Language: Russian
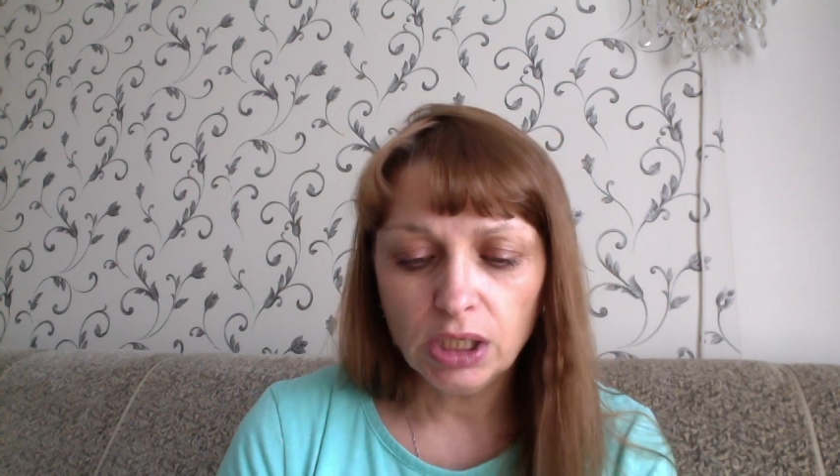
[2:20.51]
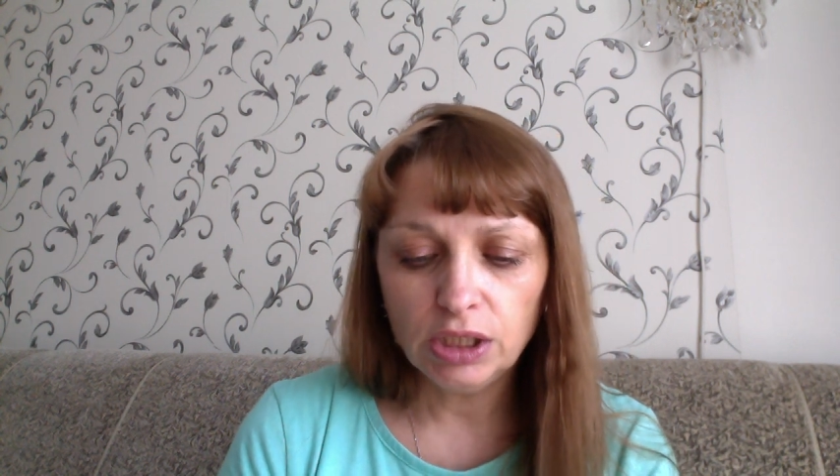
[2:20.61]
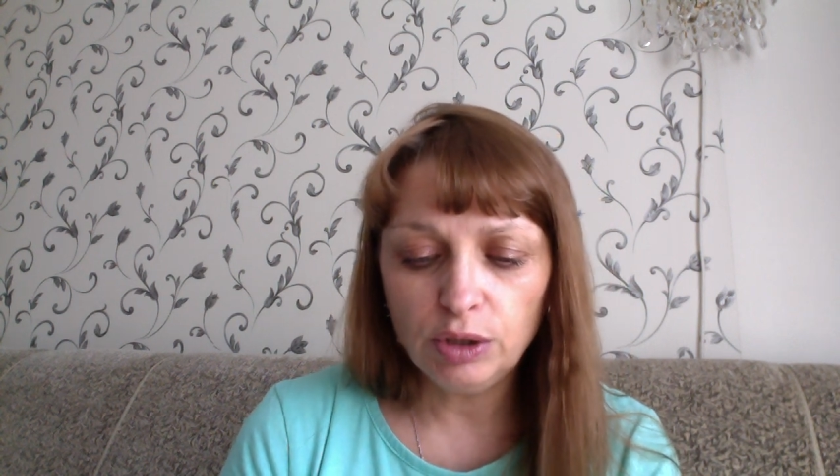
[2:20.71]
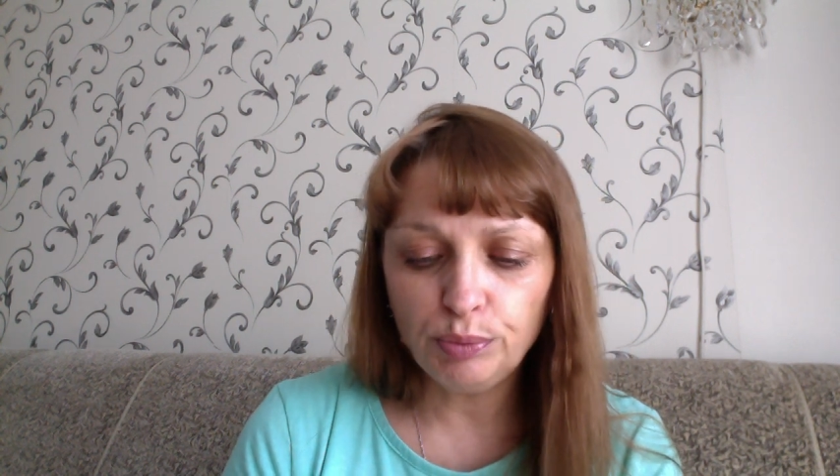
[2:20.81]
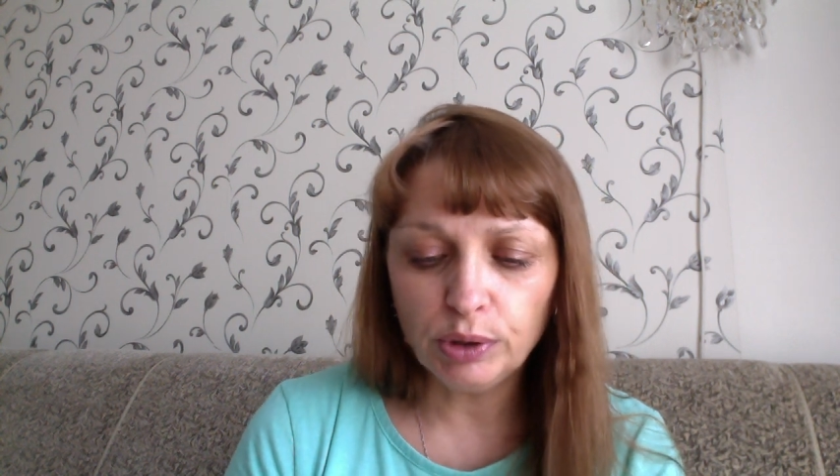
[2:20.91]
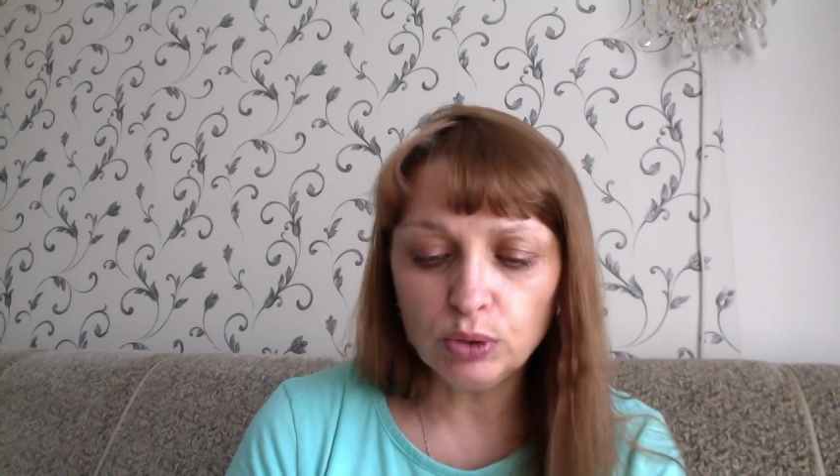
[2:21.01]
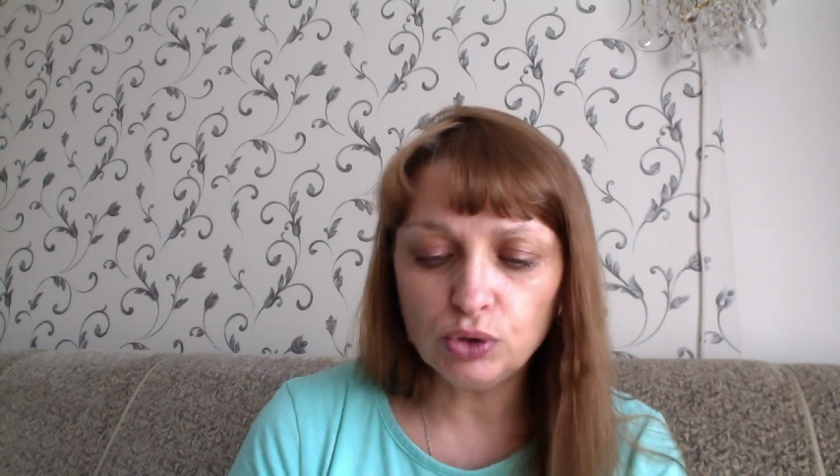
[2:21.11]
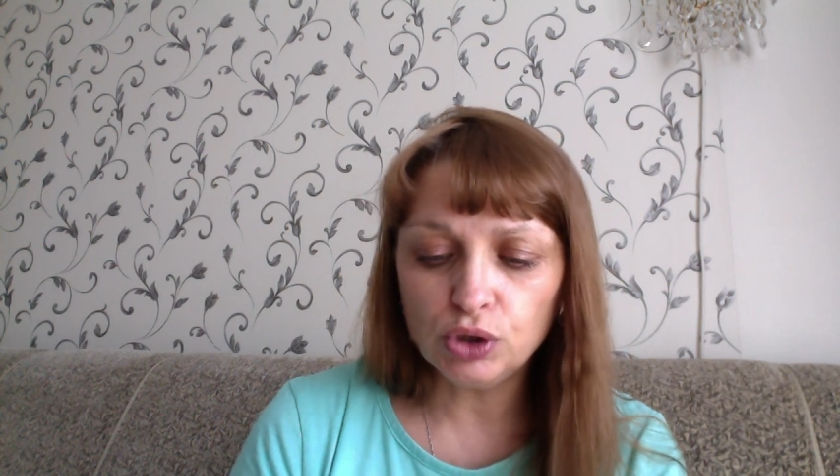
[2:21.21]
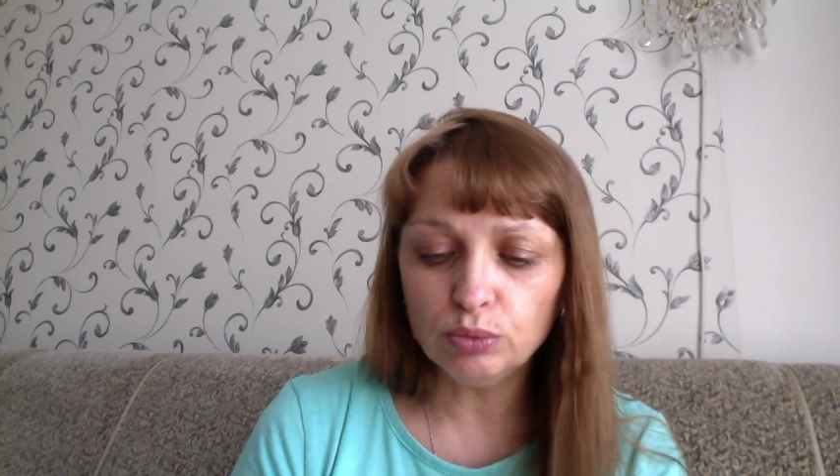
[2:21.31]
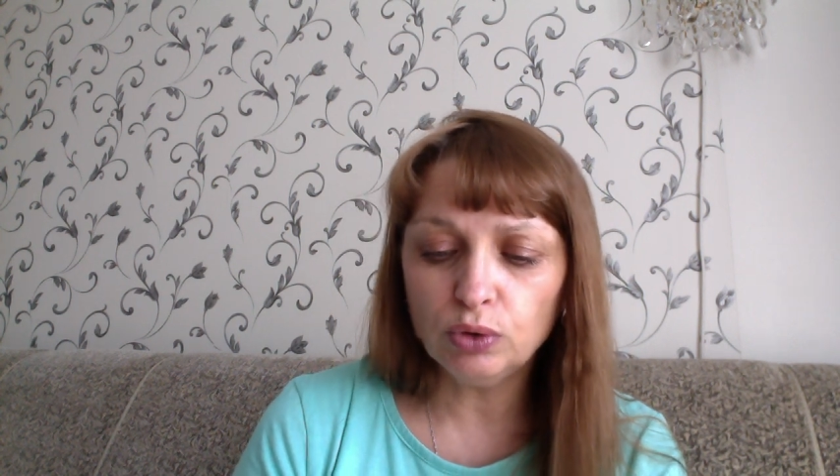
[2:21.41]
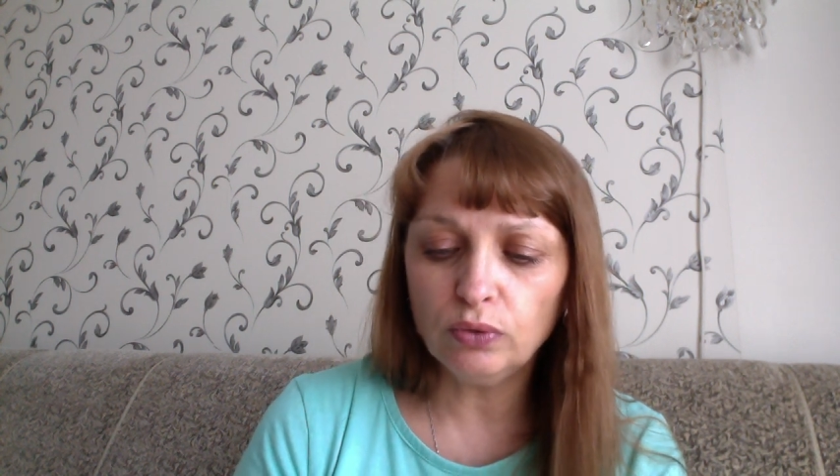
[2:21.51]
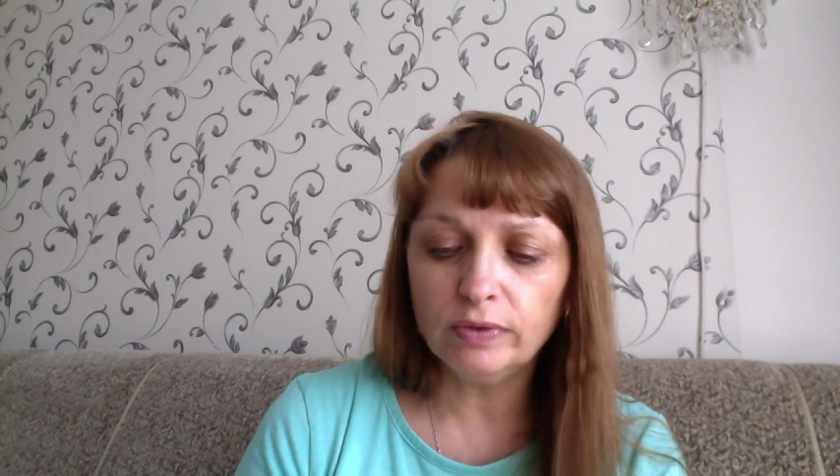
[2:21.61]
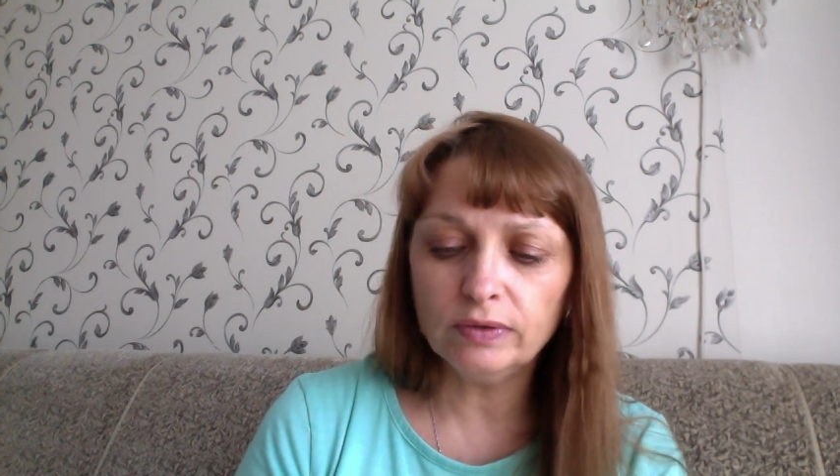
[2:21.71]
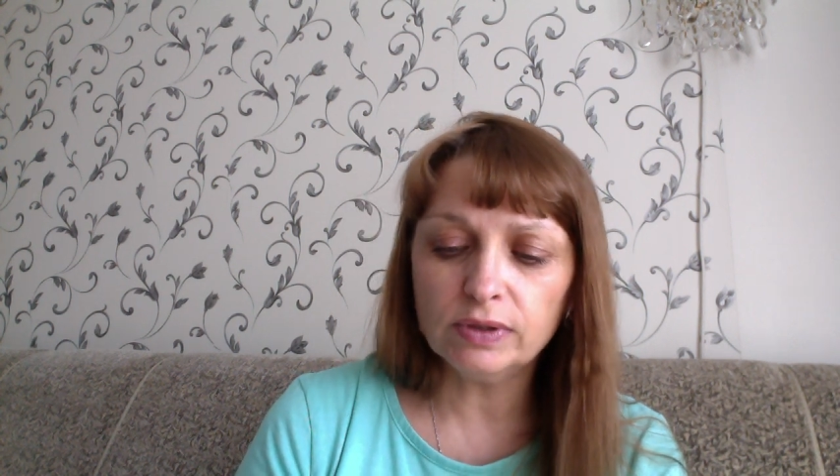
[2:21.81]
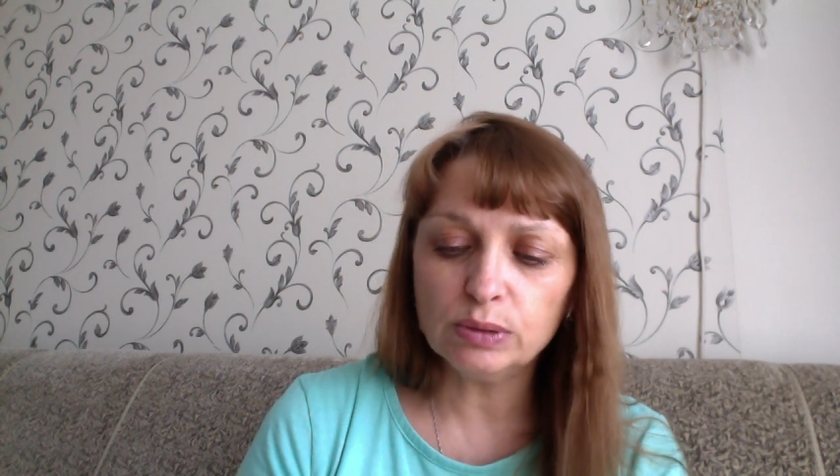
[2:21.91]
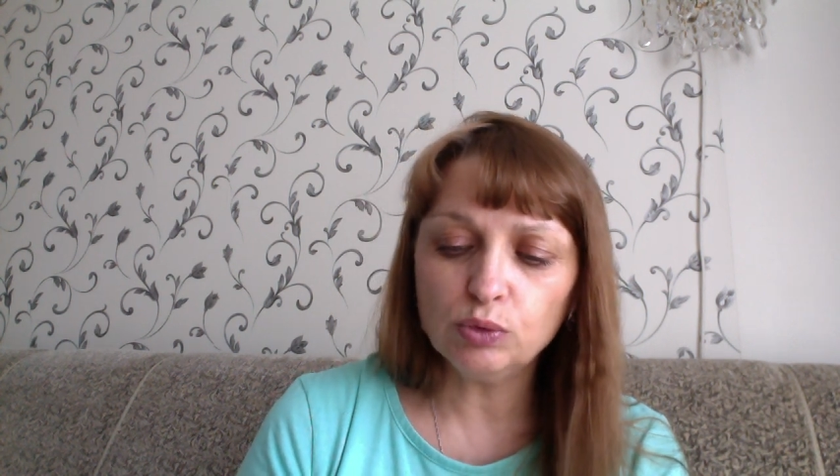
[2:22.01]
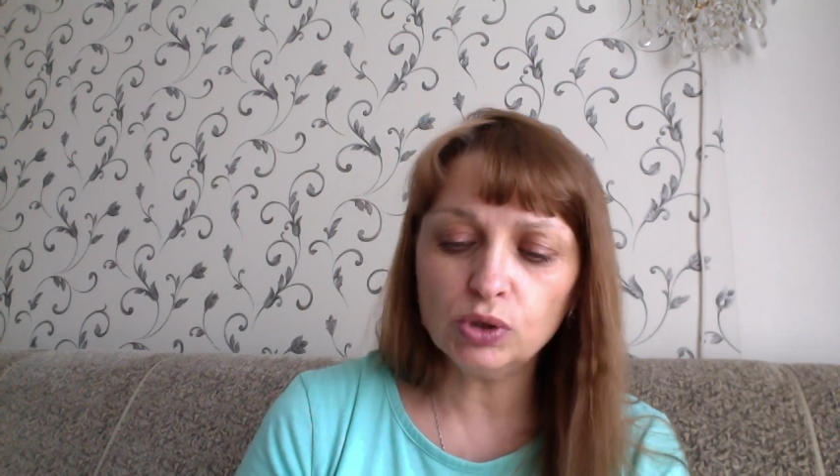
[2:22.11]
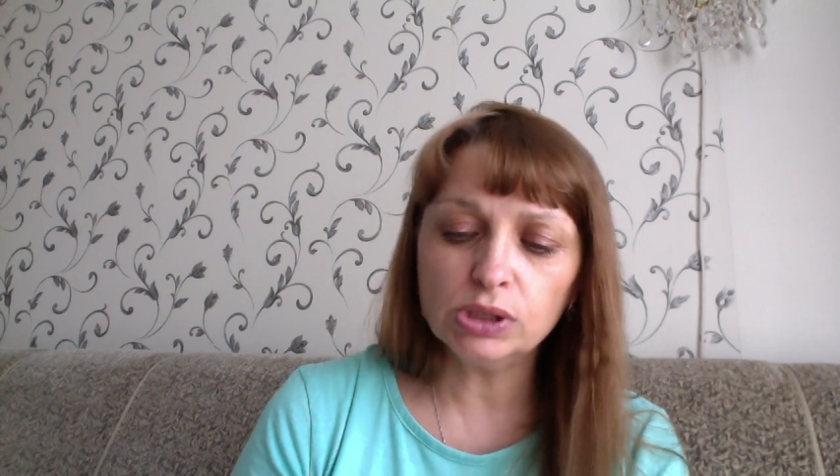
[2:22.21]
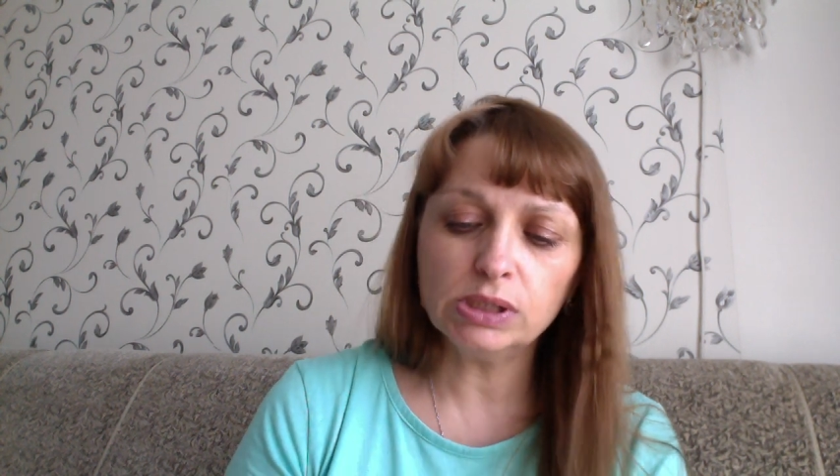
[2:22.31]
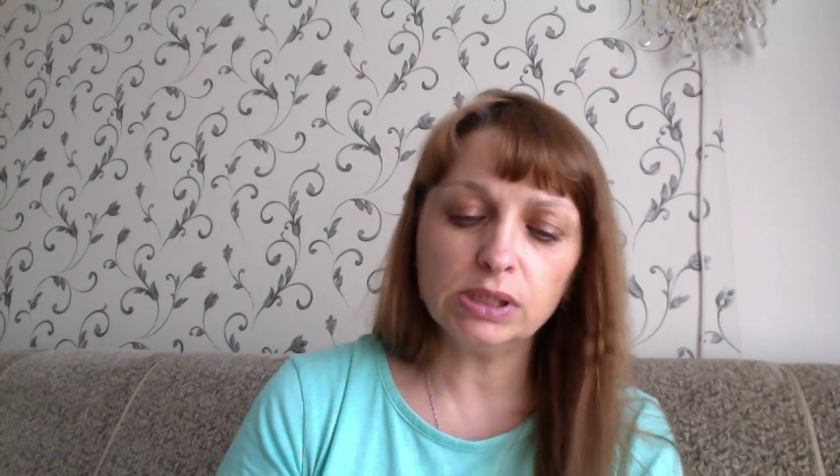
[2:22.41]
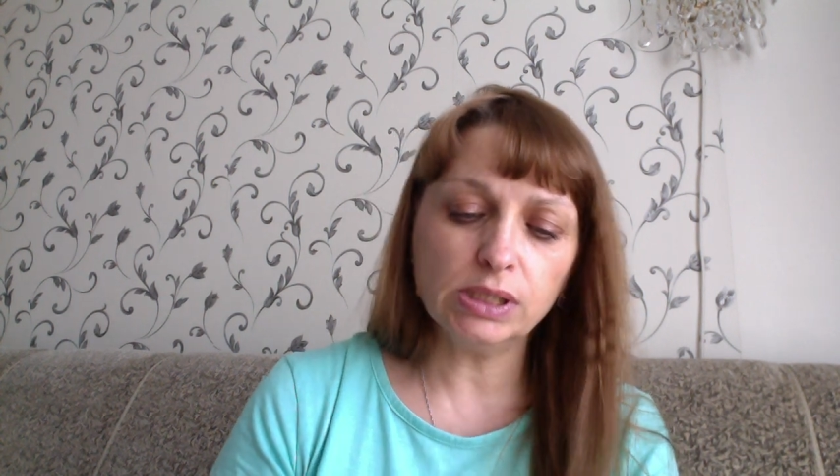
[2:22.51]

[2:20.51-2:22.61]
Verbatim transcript: и получим новые возможности